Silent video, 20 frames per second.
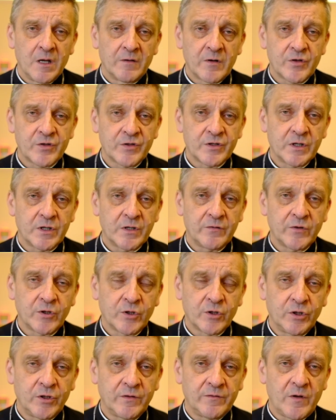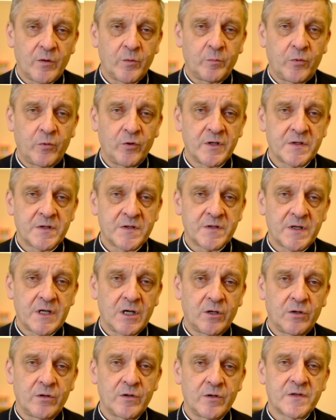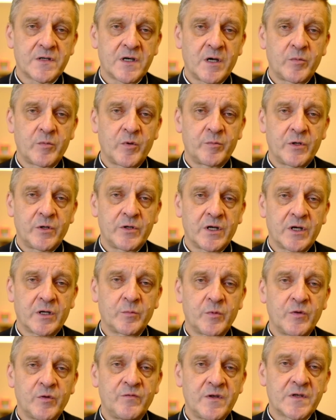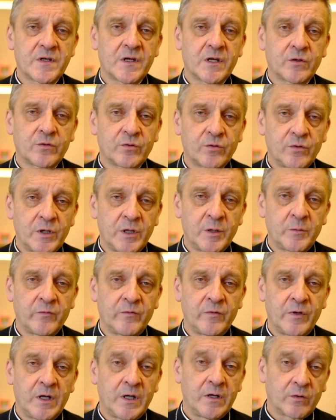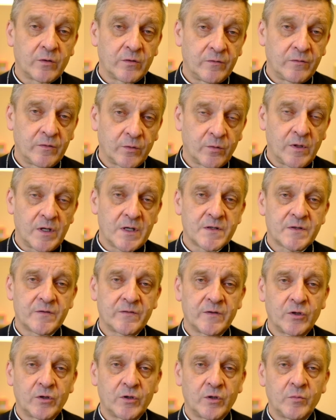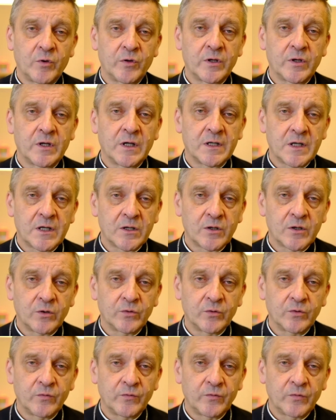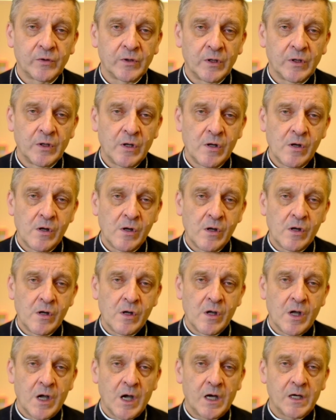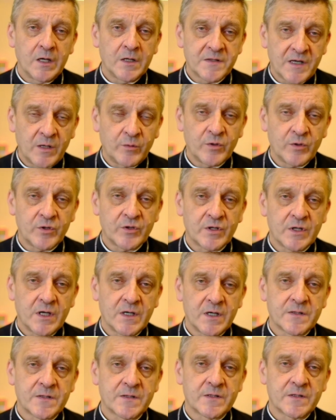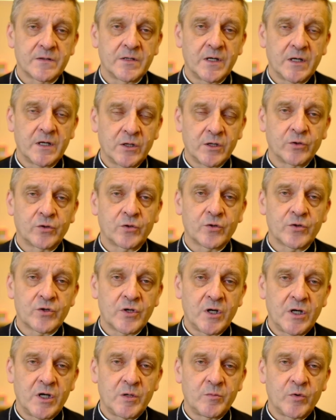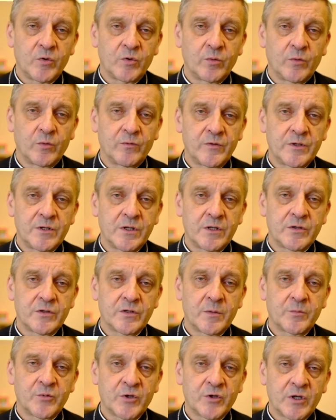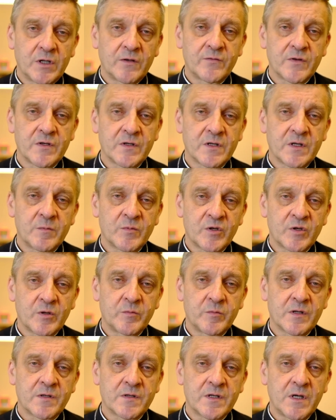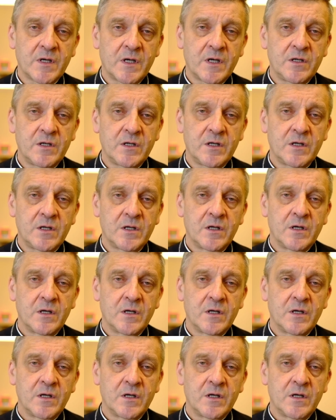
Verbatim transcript: Wreszcie wykonywał polecenia ojca, by być jakby wicekrólem w królestwie obojga narodów, ale cały czas jego otoczenie mogło widzieć, że przede wszystkim sobie ceni